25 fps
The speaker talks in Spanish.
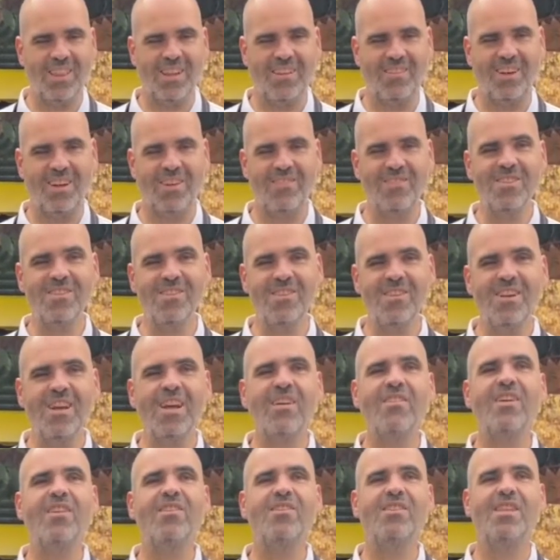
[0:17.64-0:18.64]
trabajamos con
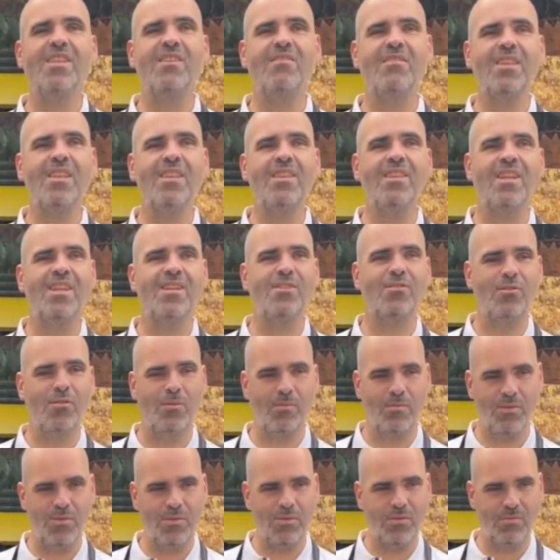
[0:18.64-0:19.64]
camadas se divide en tres
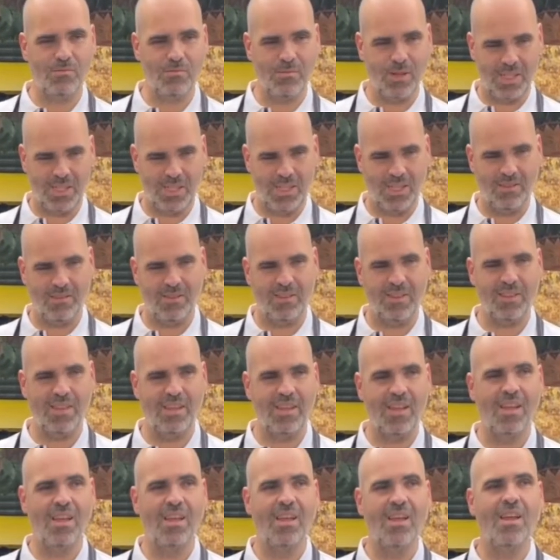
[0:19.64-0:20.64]
grupos,
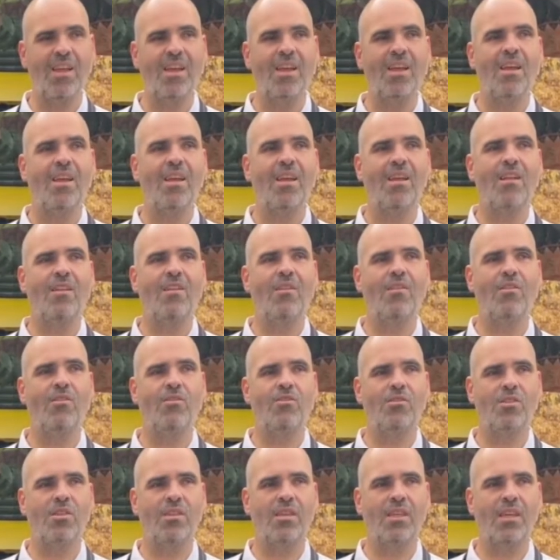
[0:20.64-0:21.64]
básicamente.
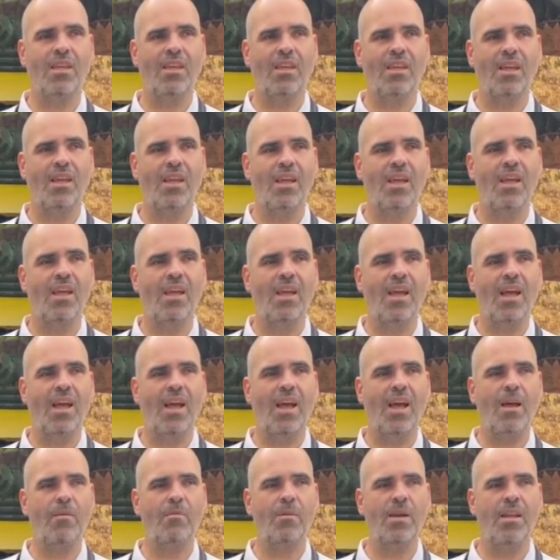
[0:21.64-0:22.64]
Los que
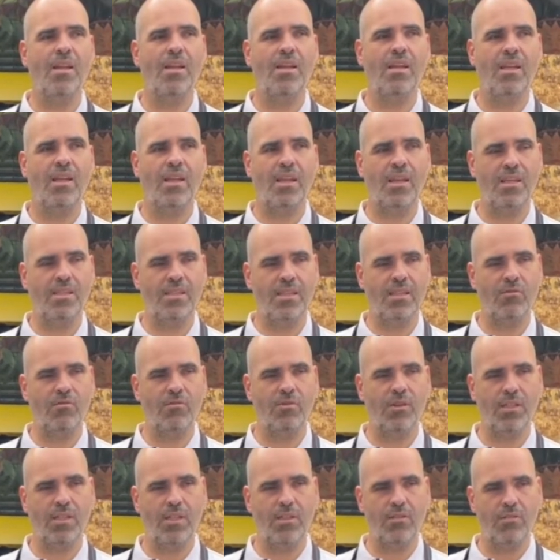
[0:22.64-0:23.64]
aman este
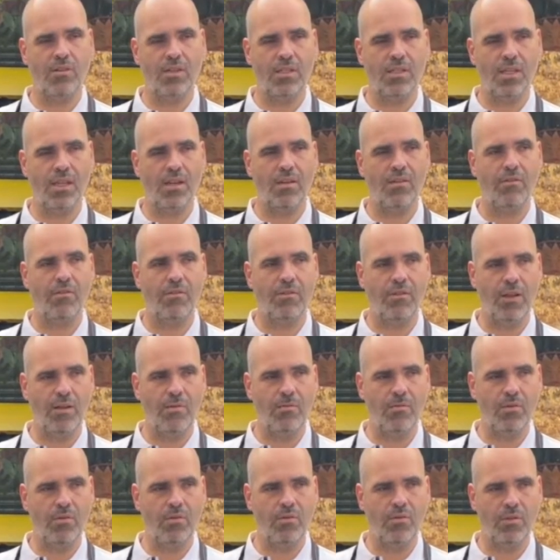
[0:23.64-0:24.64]
juguetito, que es el
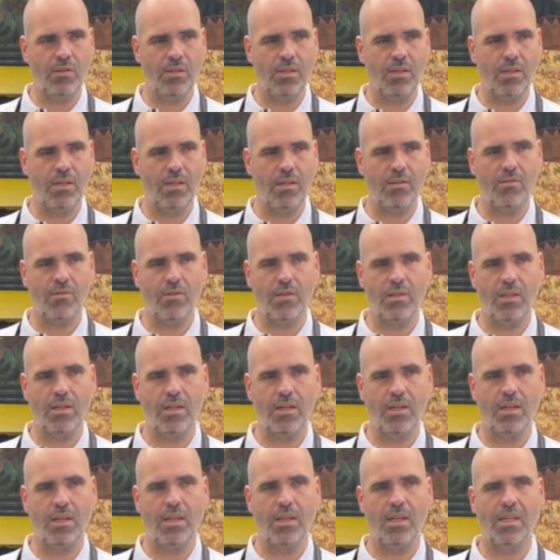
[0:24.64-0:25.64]
Flamebows, y que
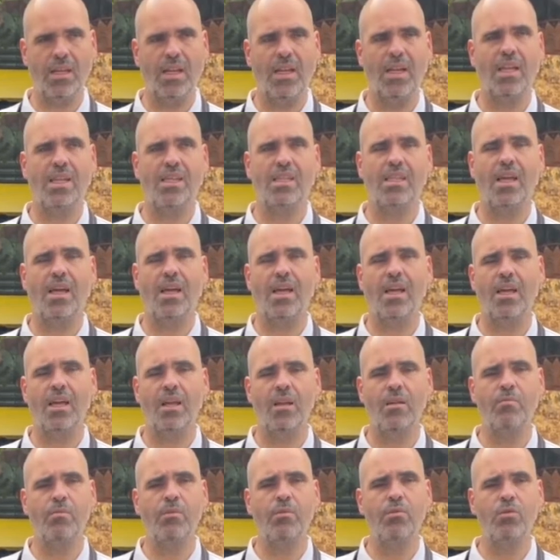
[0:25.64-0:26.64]
consideran que les da
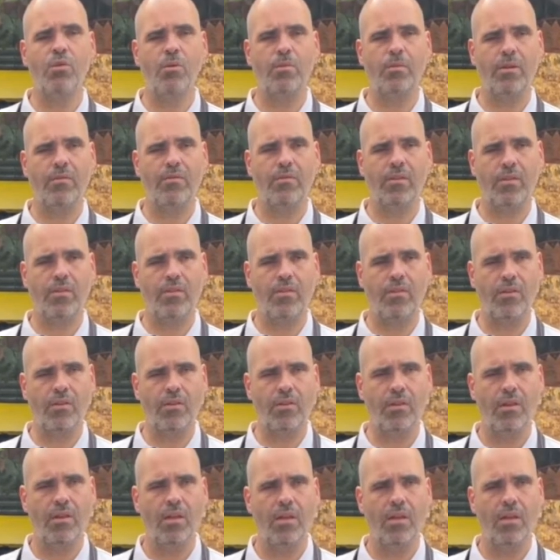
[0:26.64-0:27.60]
el punto de perfección.